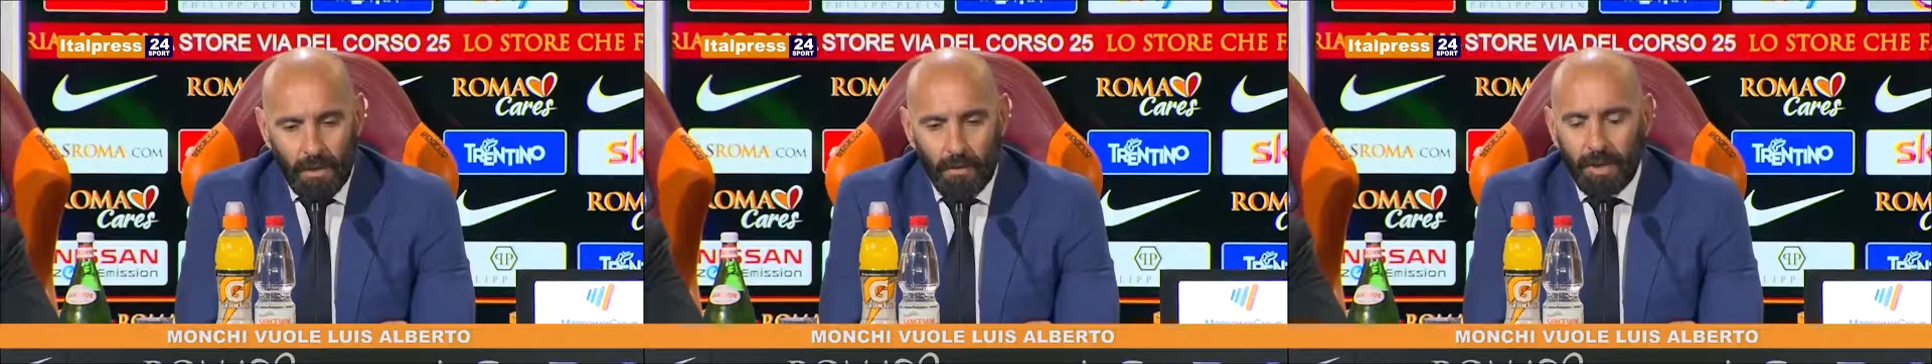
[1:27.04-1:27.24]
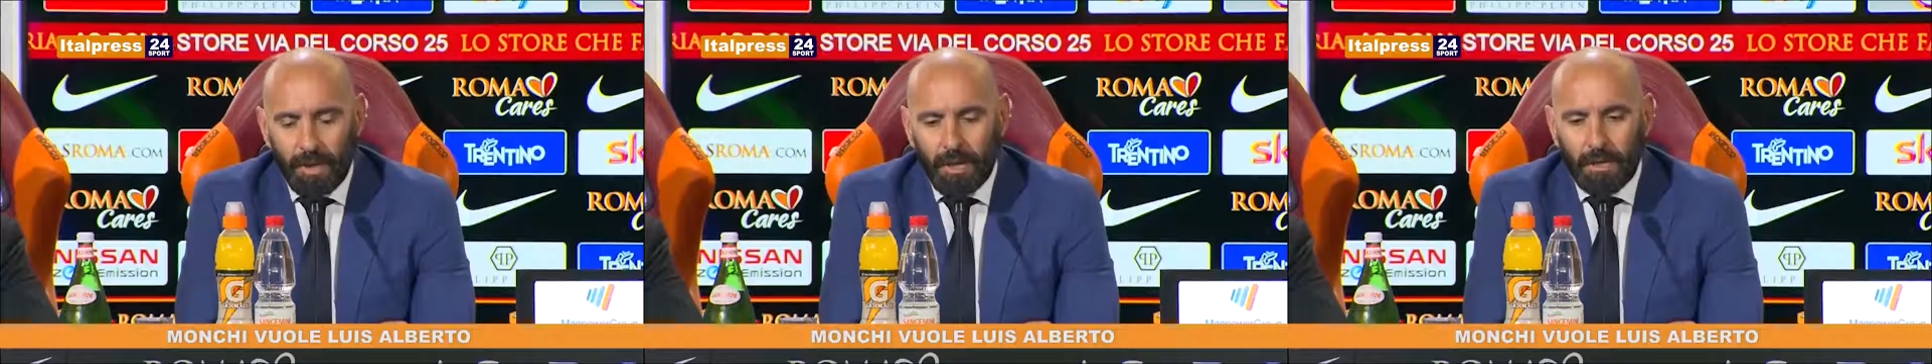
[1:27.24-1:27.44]

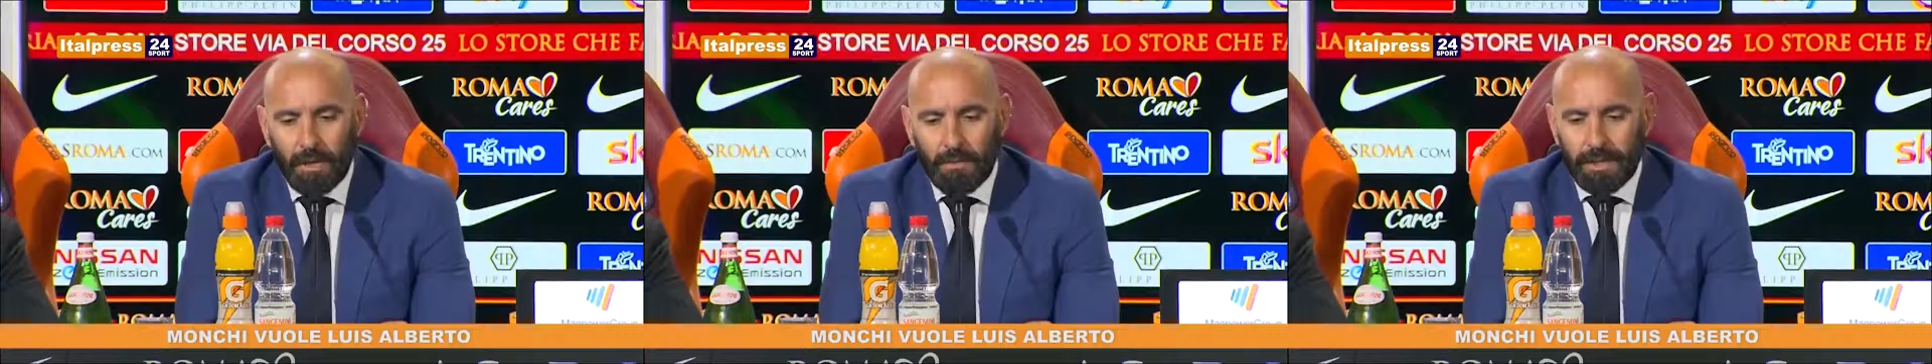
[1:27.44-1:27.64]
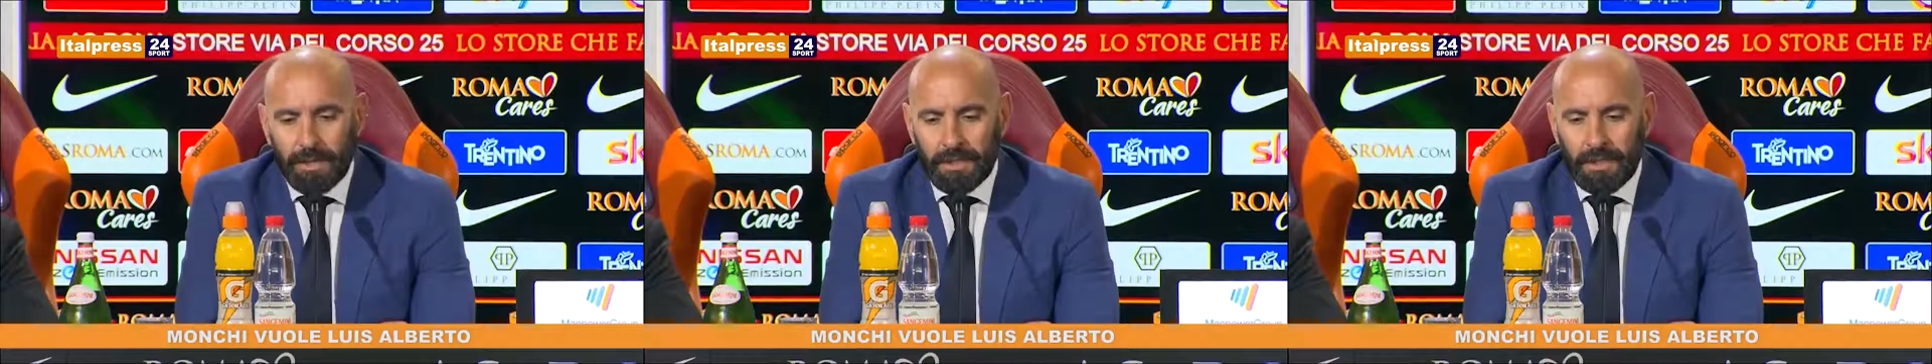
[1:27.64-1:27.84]
L'ex
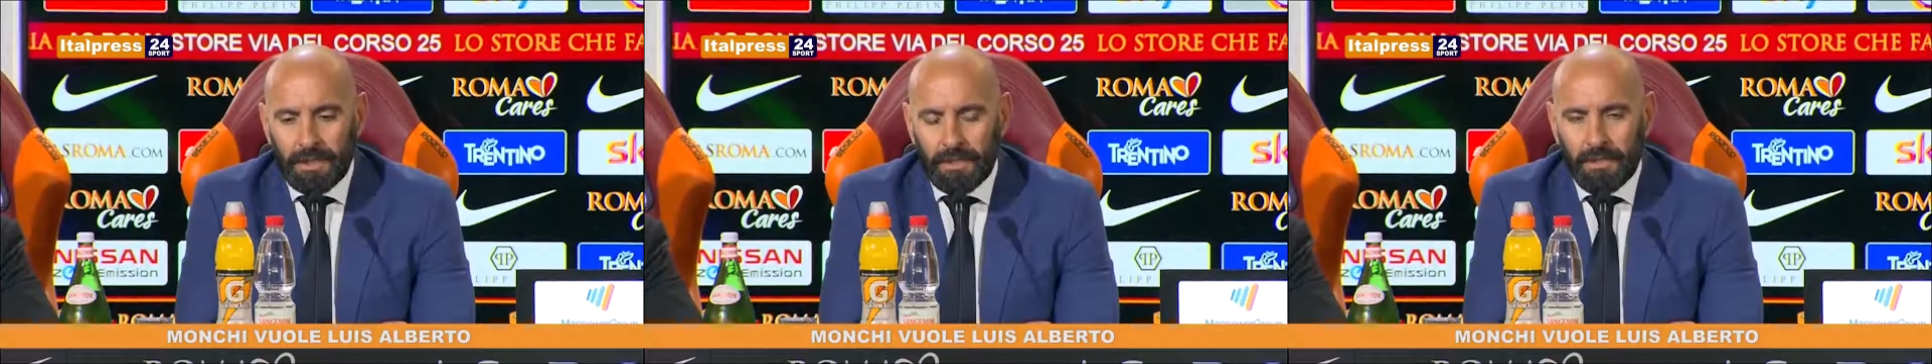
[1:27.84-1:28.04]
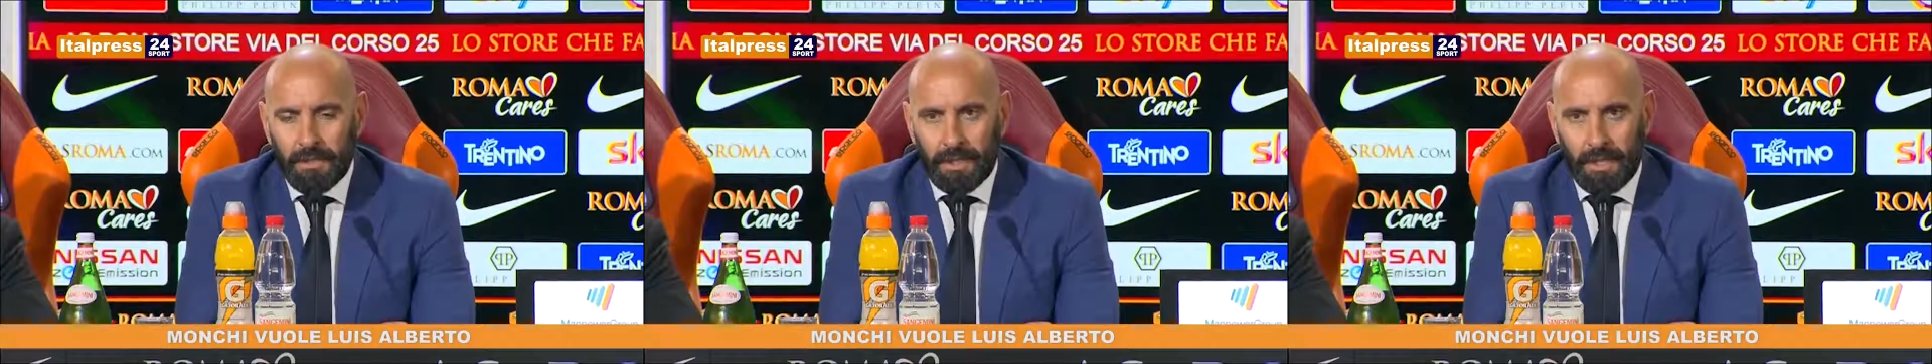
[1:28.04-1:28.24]
direttore
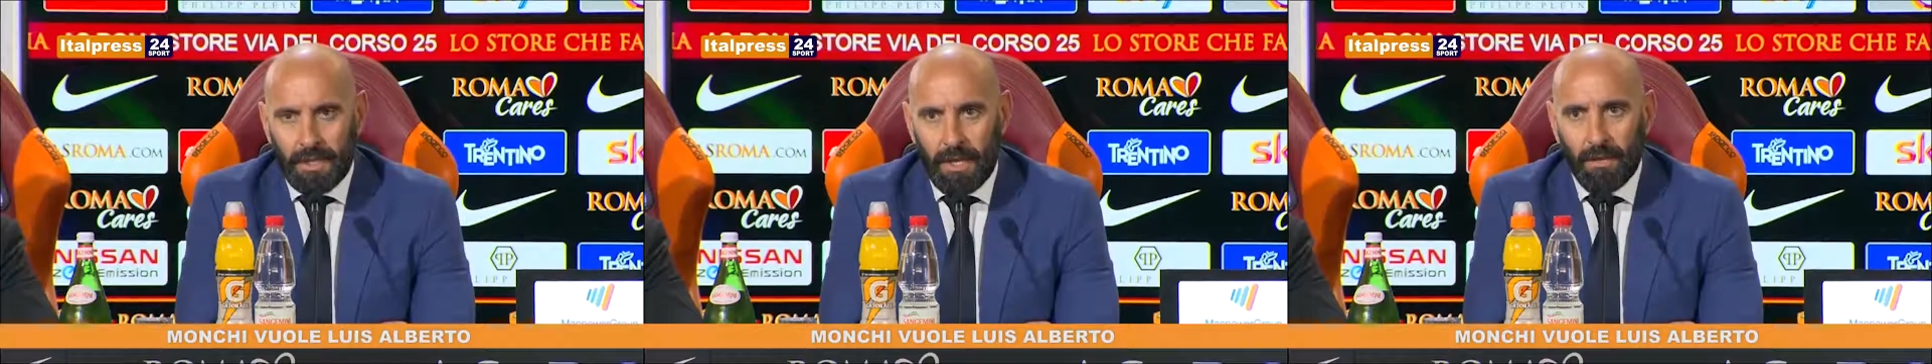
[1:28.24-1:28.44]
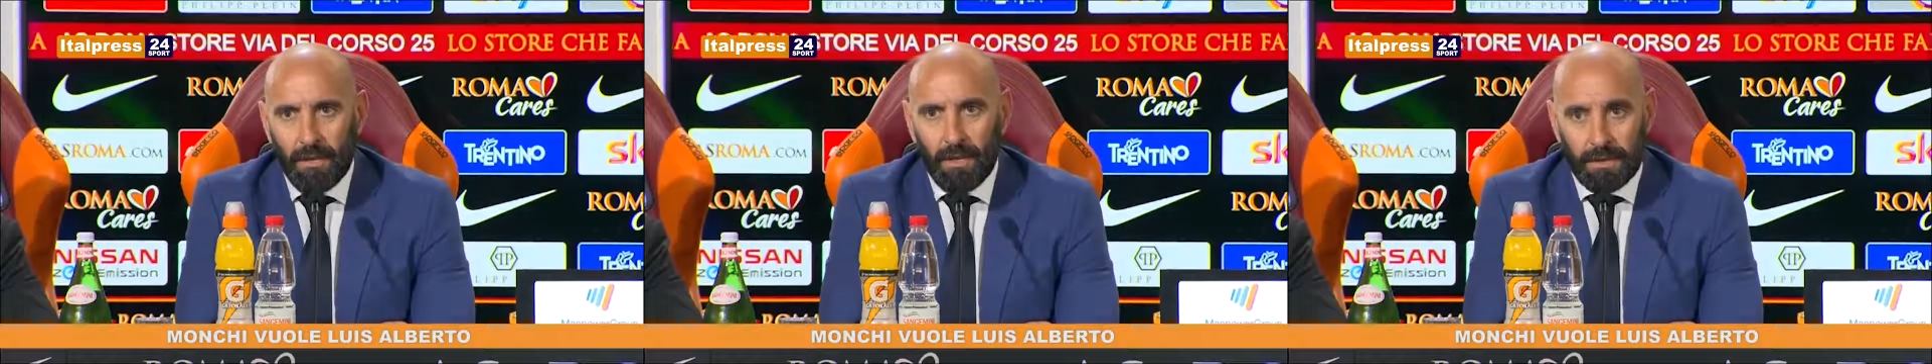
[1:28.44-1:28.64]
sportivo
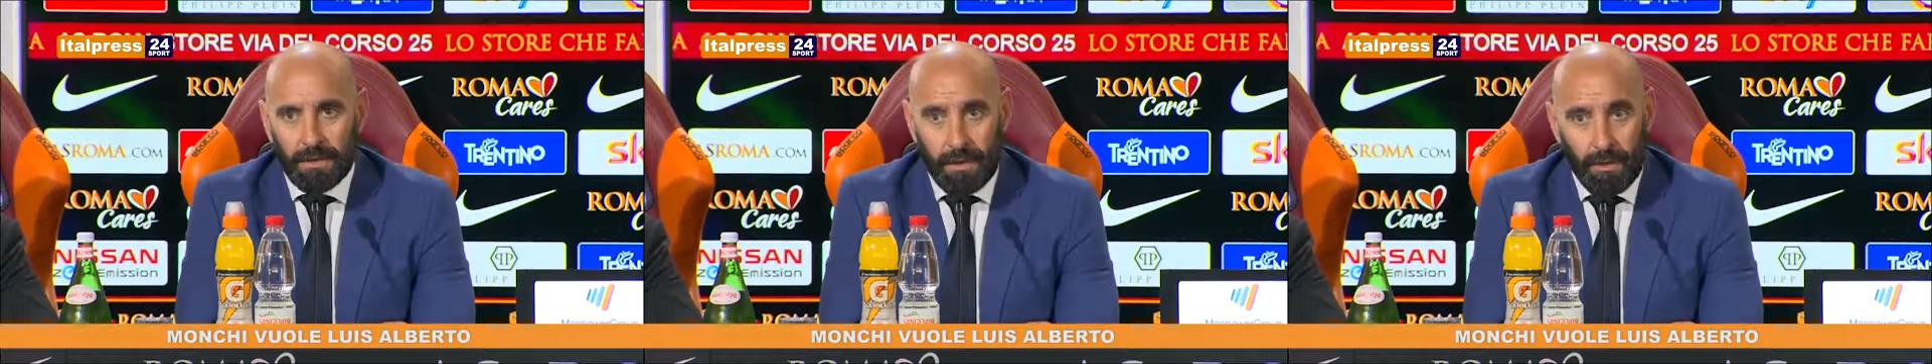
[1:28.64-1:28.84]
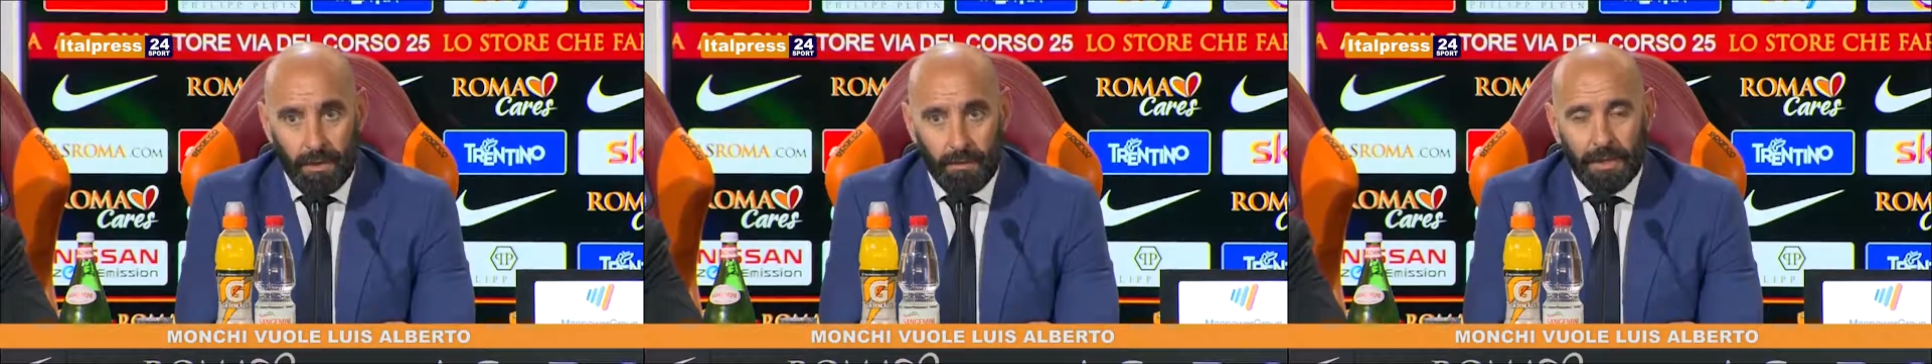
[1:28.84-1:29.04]
della Roma
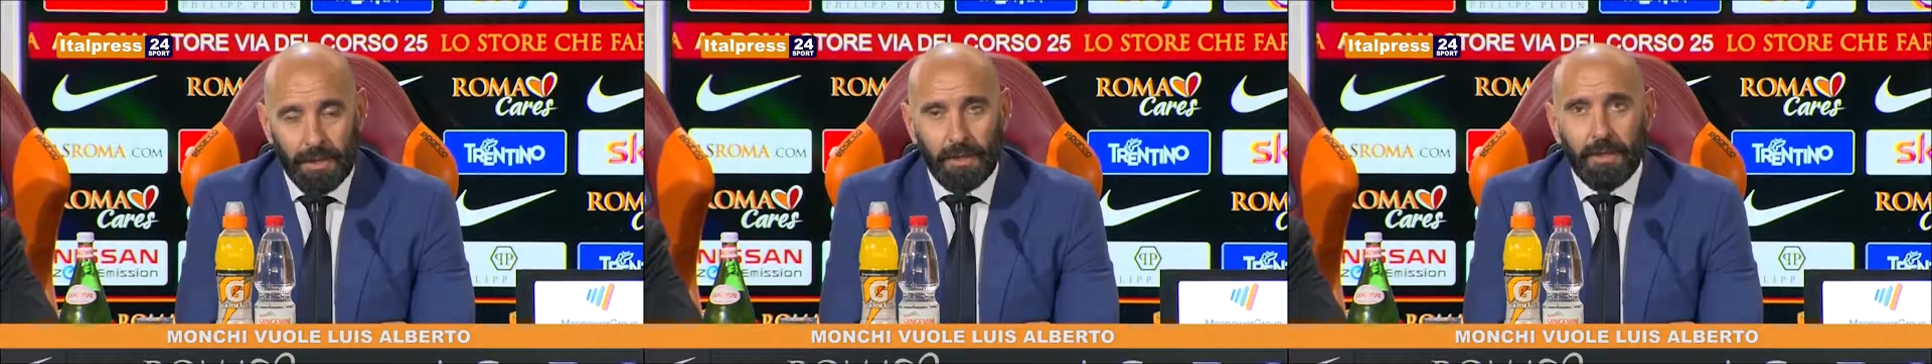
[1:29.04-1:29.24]
Monci